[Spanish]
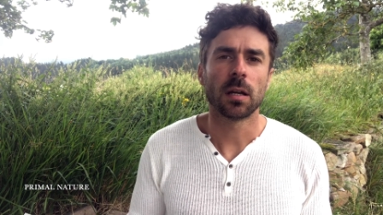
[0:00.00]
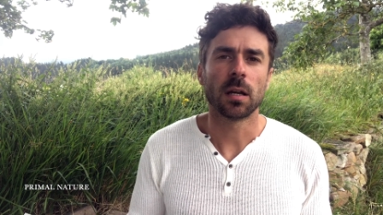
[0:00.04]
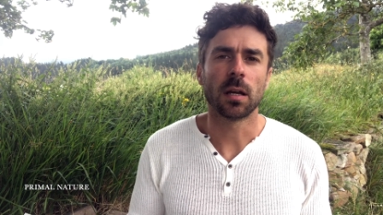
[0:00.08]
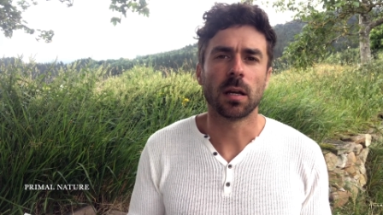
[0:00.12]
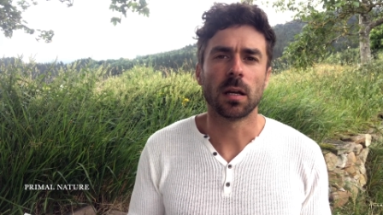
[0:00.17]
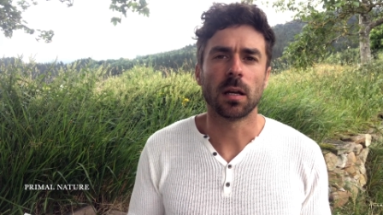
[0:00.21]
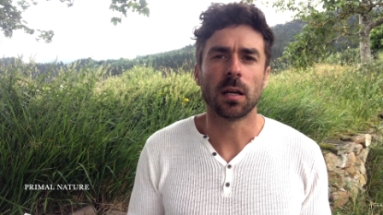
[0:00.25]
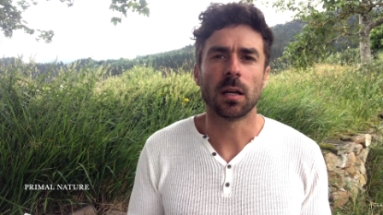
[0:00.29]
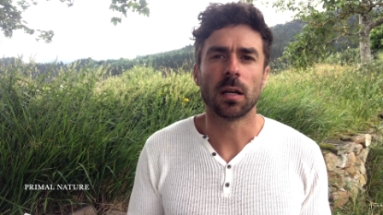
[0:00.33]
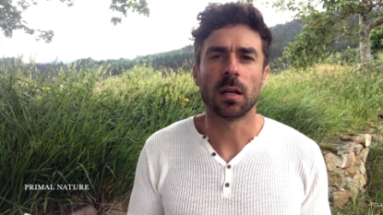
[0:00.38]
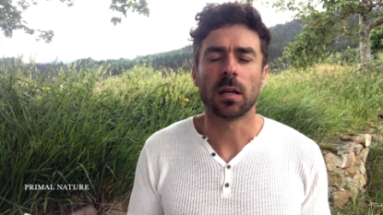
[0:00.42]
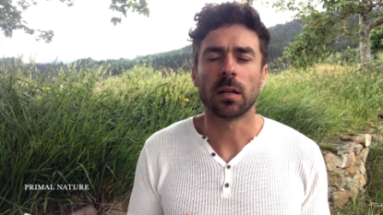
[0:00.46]

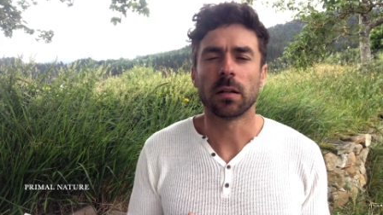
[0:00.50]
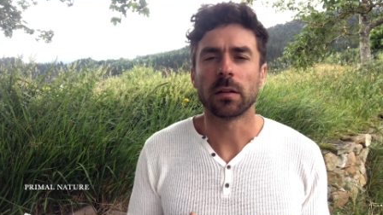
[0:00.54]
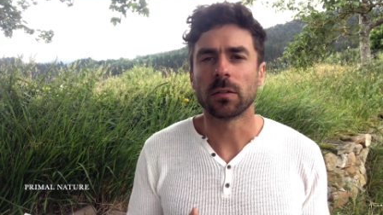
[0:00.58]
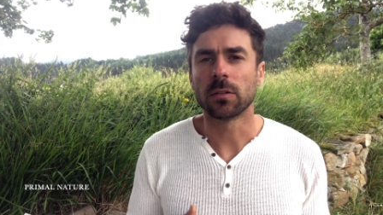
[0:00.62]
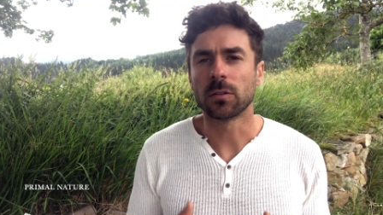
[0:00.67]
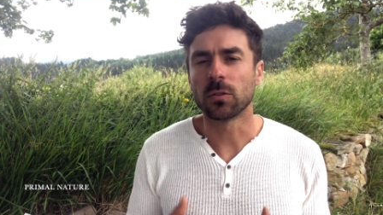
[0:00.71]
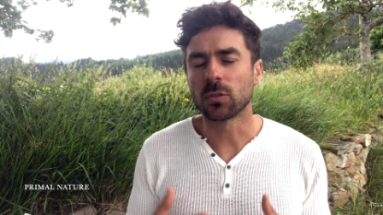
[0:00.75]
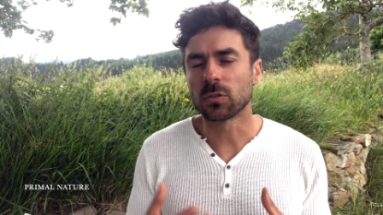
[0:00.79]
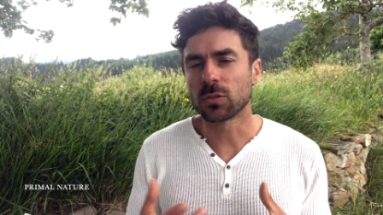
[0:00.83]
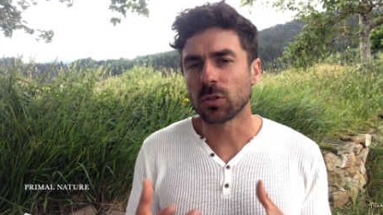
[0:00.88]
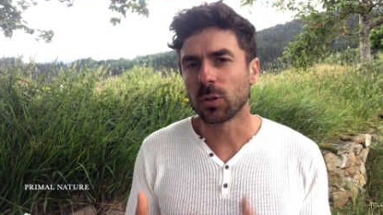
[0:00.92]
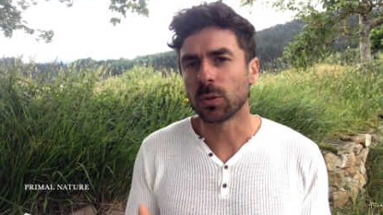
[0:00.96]
eh,
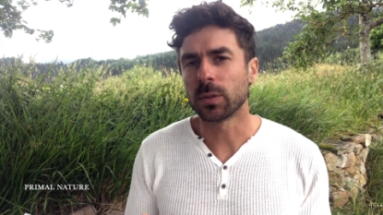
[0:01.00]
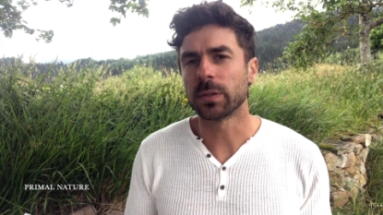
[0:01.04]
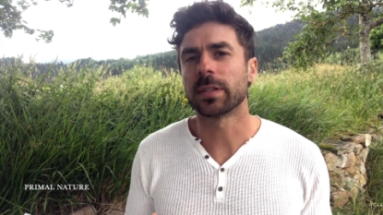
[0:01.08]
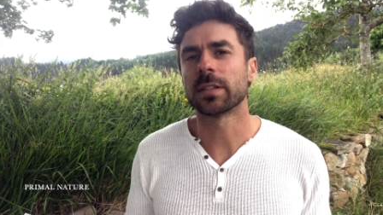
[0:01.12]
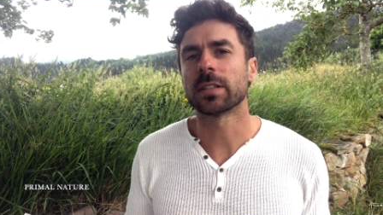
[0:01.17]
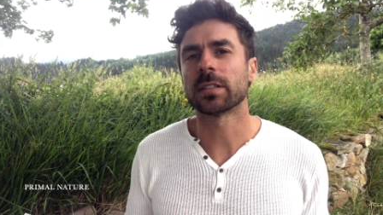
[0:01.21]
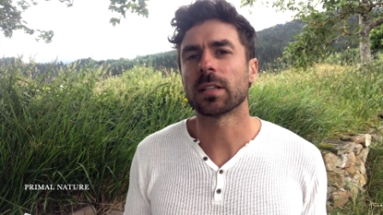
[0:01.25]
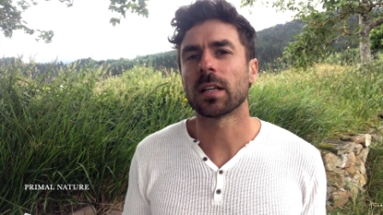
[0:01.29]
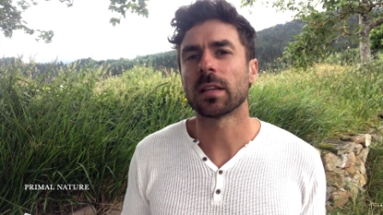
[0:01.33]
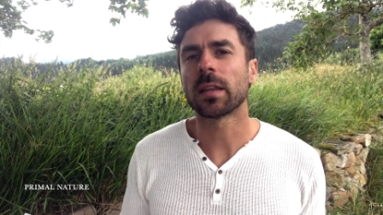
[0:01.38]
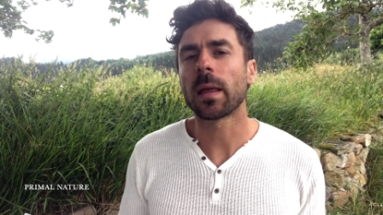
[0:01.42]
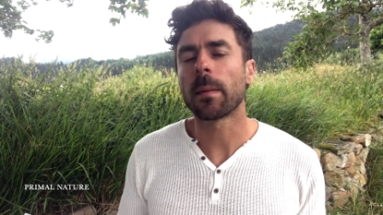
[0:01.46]
no solo
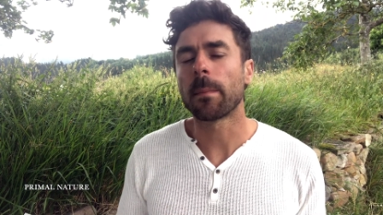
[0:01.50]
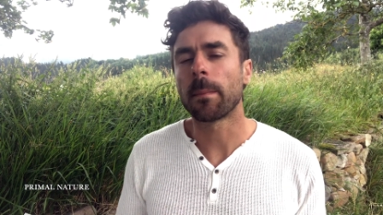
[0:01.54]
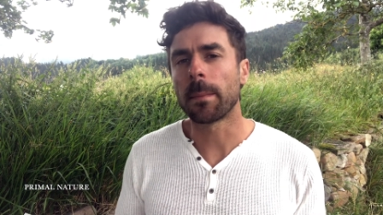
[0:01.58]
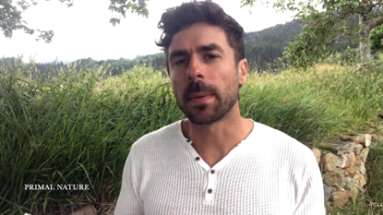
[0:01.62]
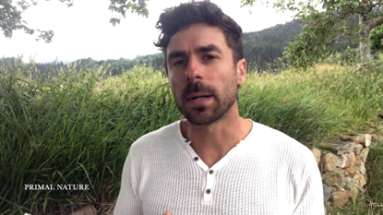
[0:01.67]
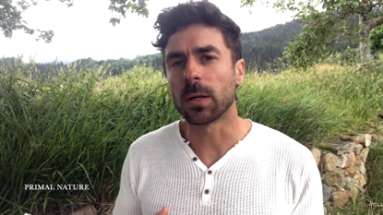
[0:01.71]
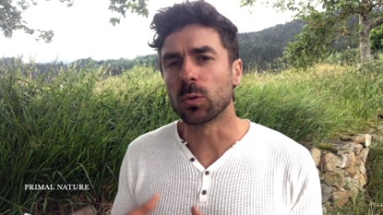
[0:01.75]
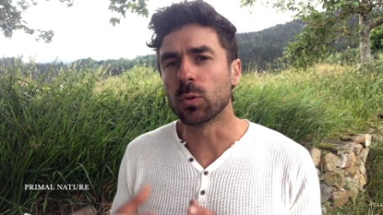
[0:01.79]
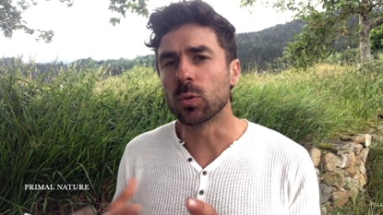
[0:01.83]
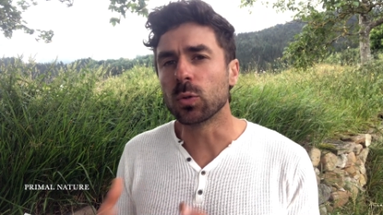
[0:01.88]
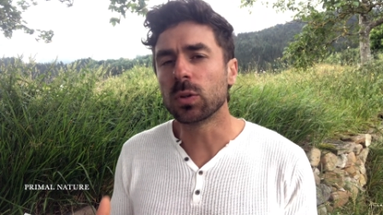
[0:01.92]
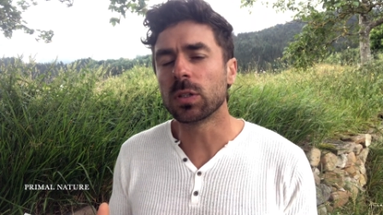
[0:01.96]
interesante,
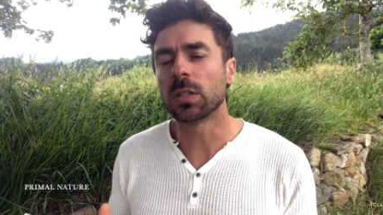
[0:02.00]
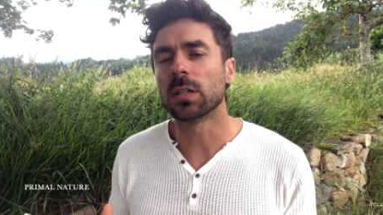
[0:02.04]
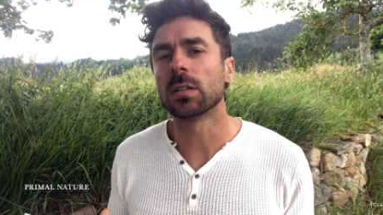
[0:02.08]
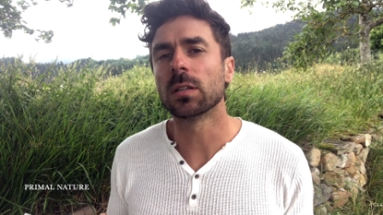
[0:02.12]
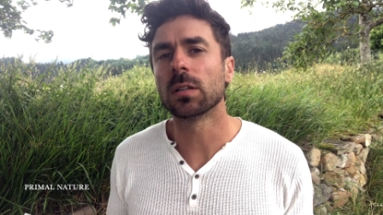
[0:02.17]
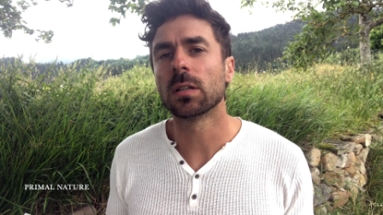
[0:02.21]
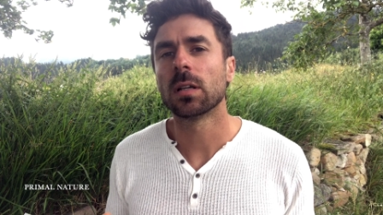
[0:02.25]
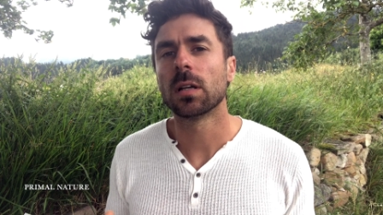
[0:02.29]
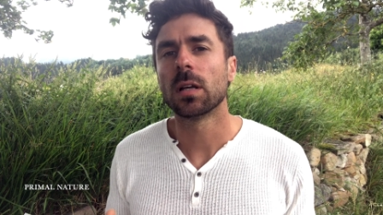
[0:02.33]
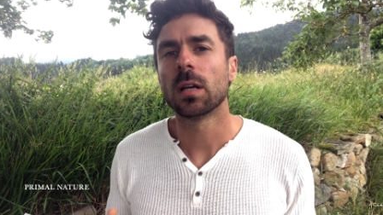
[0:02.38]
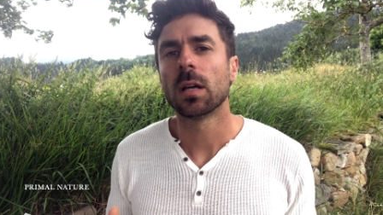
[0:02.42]
pero útil,